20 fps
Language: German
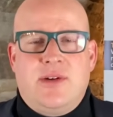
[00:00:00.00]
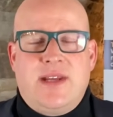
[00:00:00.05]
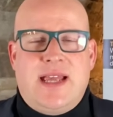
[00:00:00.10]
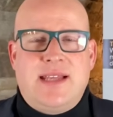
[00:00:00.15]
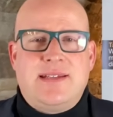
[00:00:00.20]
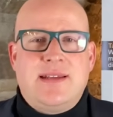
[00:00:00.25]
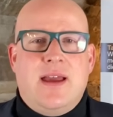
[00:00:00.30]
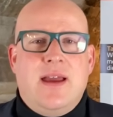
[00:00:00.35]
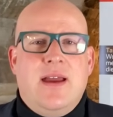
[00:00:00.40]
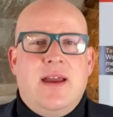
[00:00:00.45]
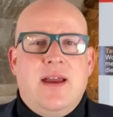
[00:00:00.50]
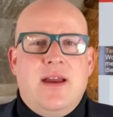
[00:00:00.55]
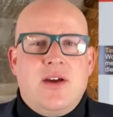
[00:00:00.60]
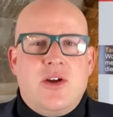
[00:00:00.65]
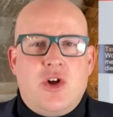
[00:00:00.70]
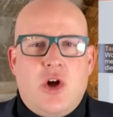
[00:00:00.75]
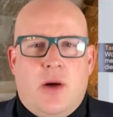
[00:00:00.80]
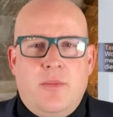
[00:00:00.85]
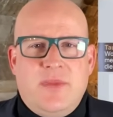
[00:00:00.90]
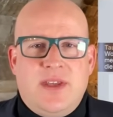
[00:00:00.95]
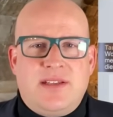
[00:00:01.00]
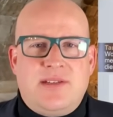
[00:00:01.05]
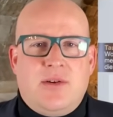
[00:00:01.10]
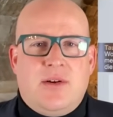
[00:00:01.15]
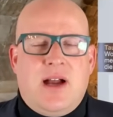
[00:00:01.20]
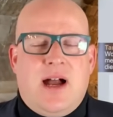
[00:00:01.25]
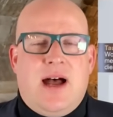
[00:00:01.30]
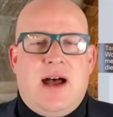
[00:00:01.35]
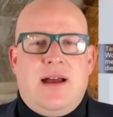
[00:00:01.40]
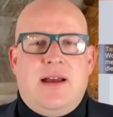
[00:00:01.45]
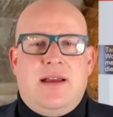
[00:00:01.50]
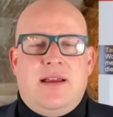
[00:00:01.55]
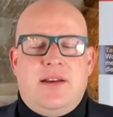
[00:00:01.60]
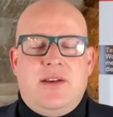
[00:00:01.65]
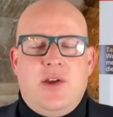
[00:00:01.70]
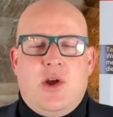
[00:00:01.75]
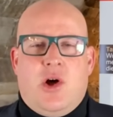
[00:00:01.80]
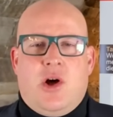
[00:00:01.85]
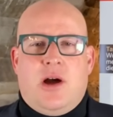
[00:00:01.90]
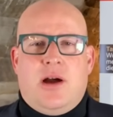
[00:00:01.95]
Und jetzt kommt es sogar
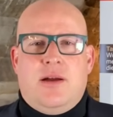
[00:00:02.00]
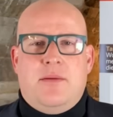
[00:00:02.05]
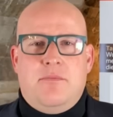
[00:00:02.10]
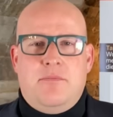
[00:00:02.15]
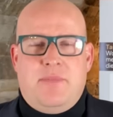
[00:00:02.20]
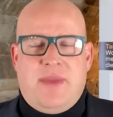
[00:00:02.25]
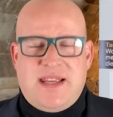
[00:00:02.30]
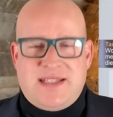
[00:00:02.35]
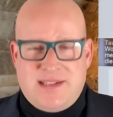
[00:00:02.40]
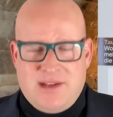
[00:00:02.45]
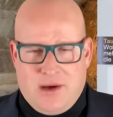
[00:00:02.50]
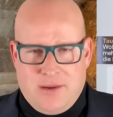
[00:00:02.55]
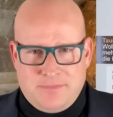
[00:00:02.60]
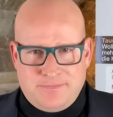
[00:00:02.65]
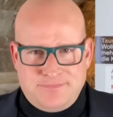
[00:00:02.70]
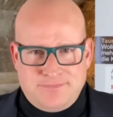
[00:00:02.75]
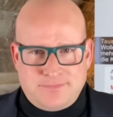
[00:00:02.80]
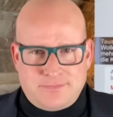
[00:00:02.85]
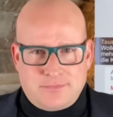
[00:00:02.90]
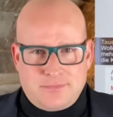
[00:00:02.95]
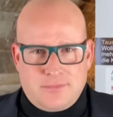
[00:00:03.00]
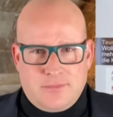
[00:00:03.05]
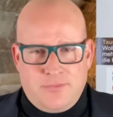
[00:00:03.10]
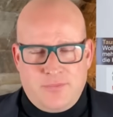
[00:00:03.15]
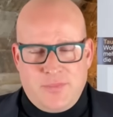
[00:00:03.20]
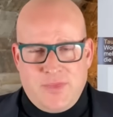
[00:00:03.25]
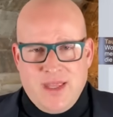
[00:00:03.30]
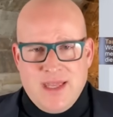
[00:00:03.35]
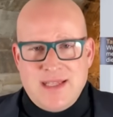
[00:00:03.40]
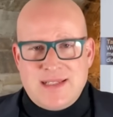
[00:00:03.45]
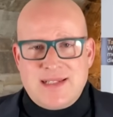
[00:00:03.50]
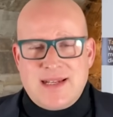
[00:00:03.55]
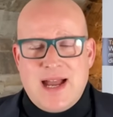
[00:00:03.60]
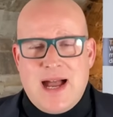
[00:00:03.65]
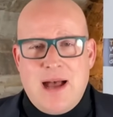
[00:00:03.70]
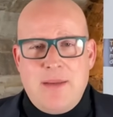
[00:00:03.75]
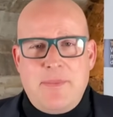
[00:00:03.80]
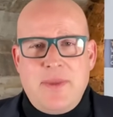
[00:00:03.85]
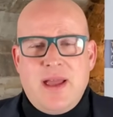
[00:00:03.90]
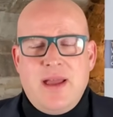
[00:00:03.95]
noch besser. Es
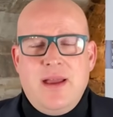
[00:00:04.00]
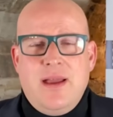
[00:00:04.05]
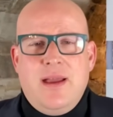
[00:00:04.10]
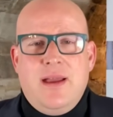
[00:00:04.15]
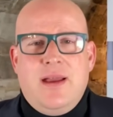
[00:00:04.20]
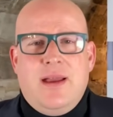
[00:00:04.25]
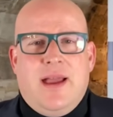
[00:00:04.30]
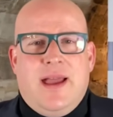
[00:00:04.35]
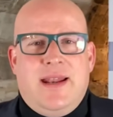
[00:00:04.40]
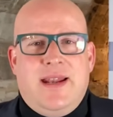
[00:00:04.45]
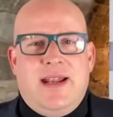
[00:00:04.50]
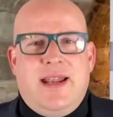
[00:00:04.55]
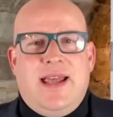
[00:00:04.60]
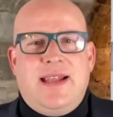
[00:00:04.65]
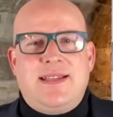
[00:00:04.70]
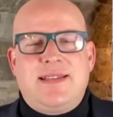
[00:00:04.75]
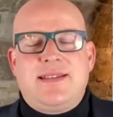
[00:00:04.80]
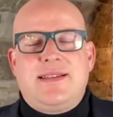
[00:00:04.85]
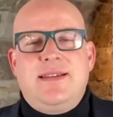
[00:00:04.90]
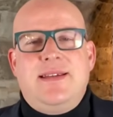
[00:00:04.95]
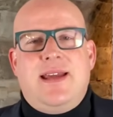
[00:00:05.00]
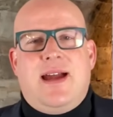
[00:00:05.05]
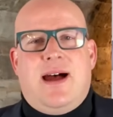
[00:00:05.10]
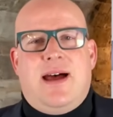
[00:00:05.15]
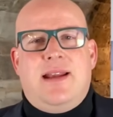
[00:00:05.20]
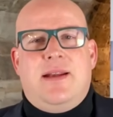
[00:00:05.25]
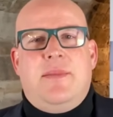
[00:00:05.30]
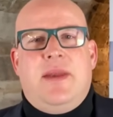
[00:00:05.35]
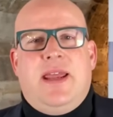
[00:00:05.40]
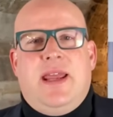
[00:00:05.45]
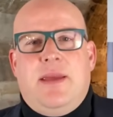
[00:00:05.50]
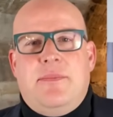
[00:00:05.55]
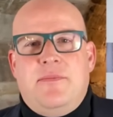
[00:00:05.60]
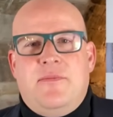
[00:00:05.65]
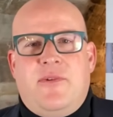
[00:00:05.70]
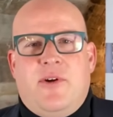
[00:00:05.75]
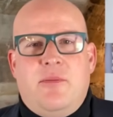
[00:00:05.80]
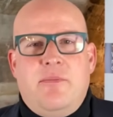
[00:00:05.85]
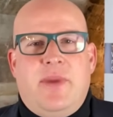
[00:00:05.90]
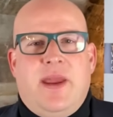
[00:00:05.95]
gab in den letzten Jahren im
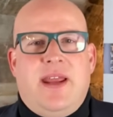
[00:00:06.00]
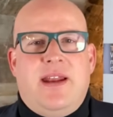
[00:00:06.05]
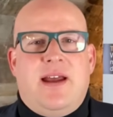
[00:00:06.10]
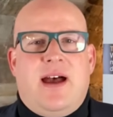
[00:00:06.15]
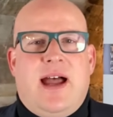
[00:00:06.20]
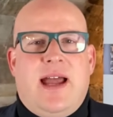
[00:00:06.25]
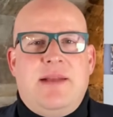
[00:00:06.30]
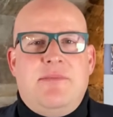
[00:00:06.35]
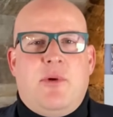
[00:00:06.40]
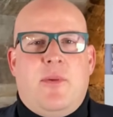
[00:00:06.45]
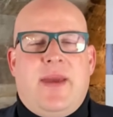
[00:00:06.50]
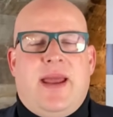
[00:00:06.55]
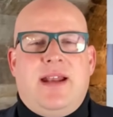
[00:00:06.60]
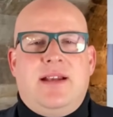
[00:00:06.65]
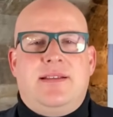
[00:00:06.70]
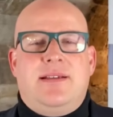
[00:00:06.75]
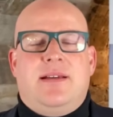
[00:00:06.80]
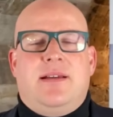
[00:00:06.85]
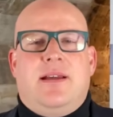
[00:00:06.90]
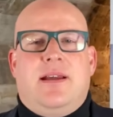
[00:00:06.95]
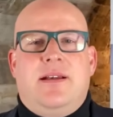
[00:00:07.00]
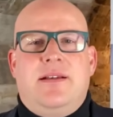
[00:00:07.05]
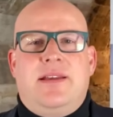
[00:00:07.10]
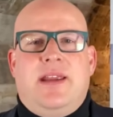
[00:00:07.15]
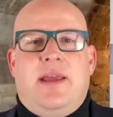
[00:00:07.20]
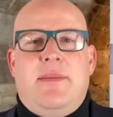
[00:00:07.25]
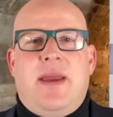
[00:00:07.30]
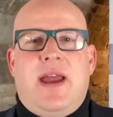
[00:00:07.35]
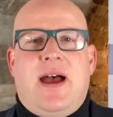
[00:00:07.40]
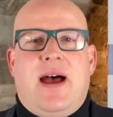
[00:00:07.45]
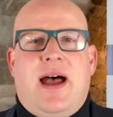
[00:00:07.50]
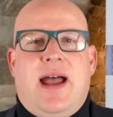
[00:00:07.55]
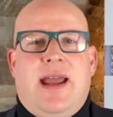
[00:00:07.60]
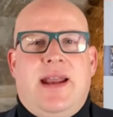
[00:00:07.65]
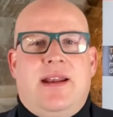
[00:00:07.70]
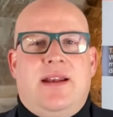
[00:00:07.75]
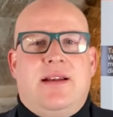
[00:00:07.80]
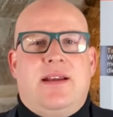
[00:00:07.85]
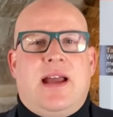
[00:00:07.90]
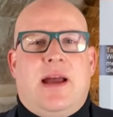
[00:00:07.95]
Leben von Peter einen Moment, in dem er
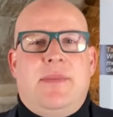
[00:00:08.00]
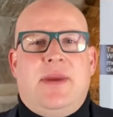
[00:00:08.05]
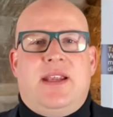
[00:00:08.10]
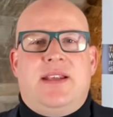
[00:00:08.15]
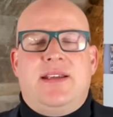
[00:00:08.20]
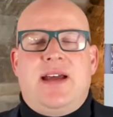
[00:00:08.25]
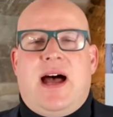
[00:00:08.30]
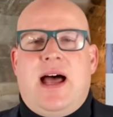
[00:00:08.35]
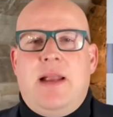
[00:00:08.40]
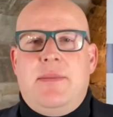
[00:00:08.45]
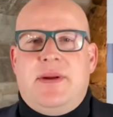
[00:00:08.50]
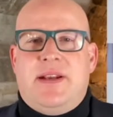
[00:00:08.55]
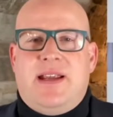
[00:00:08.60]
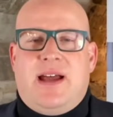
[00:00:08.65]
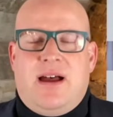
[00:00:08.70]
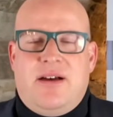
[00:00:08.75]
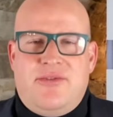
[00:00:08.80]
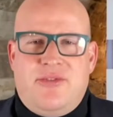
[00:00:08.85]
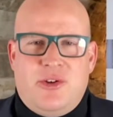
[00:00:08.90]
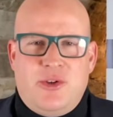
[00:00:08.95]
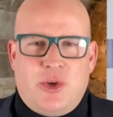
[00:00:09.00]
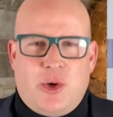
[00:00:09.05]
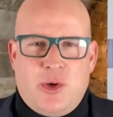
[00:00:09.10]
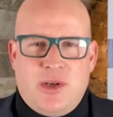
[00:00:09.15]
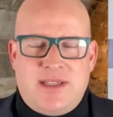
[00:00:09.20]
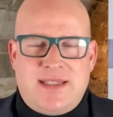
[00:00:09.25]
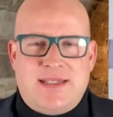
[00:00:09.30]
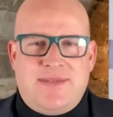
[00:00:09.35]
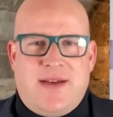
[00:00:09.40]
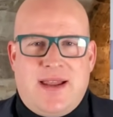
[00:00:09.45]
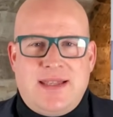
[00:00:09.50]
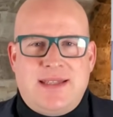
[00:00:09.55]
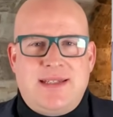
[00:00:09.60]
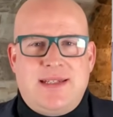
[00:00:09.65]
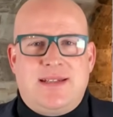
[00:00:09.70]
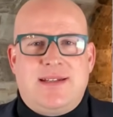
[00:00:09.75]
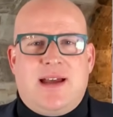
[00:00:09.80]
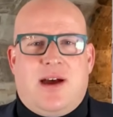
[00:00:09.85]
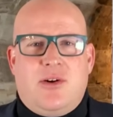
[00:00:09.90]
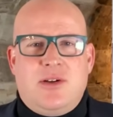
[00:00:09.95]
einen Kapitalbedarf von rund
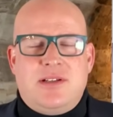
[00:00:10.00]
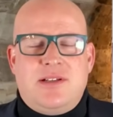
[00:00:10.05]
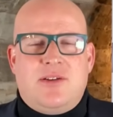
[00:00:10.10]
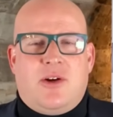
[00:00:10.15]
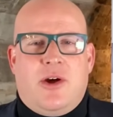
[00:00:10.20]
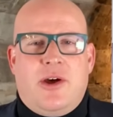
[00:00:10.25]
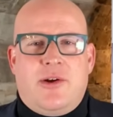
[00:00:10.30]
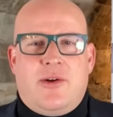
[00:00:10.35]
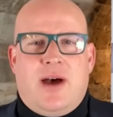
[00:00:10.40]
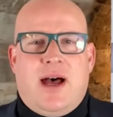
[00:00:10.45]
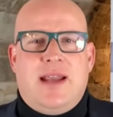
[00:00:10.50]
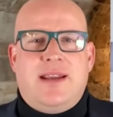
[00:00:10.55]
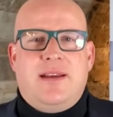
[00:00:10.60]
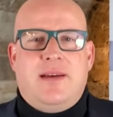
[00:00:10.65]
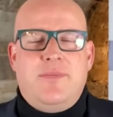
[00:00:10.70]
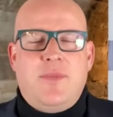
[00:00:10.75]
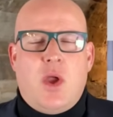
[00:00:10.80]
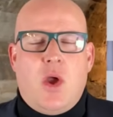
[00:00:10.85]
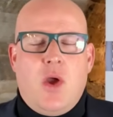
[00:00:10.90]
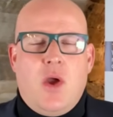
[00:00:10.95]
20.000 Euro hatte.